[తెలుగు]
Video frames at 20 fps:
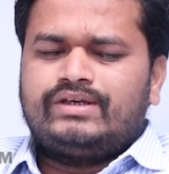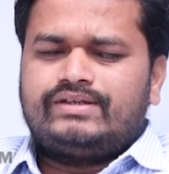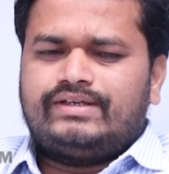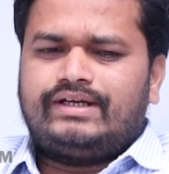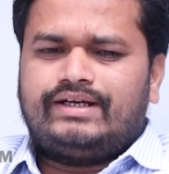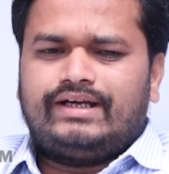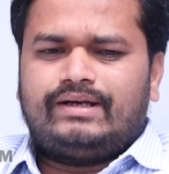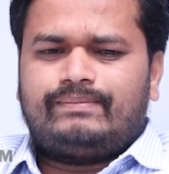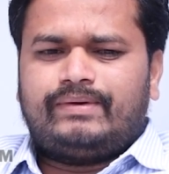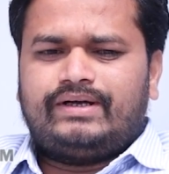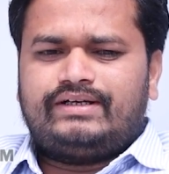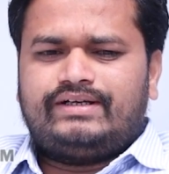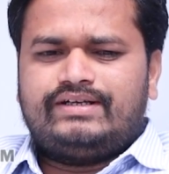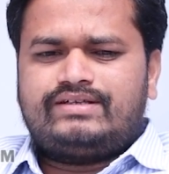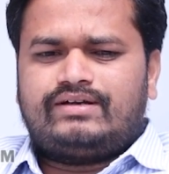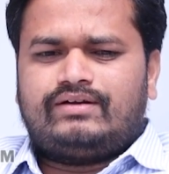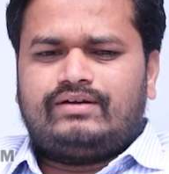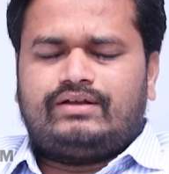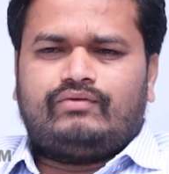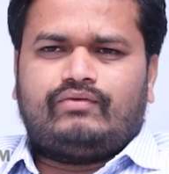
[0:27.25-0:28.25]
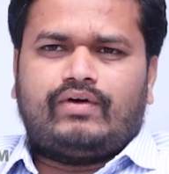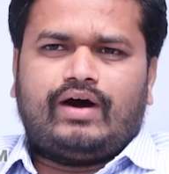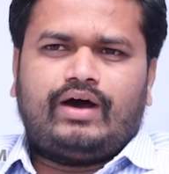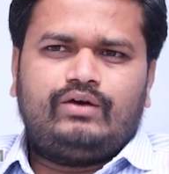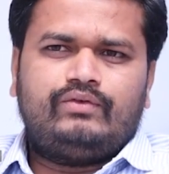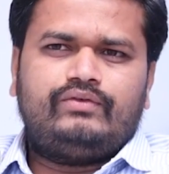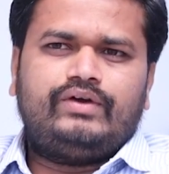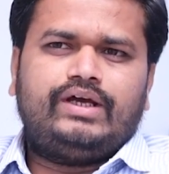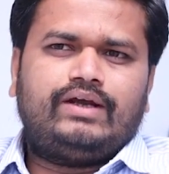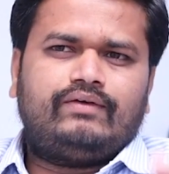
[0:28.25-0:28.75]
సిట్ ఏర్పాటు చేసిన తర్వాత
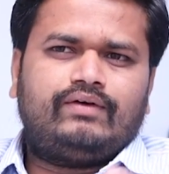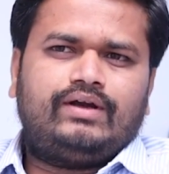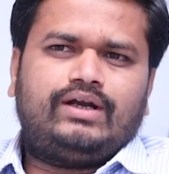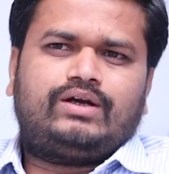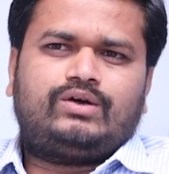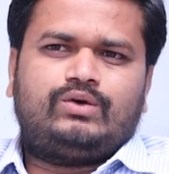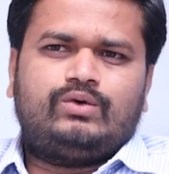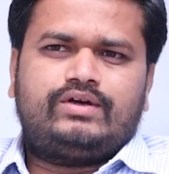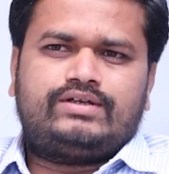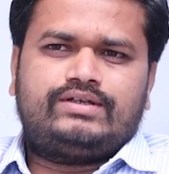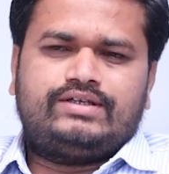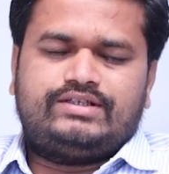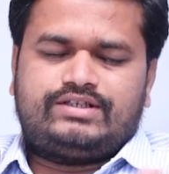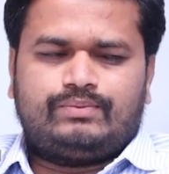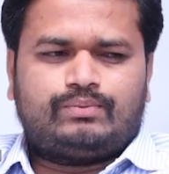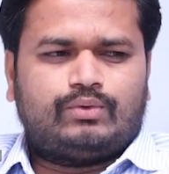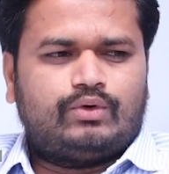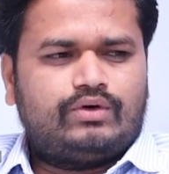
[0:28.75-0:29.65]
వాళ్ళు వేరే వాళ్ళకి నోటీస్ ఇచ్చి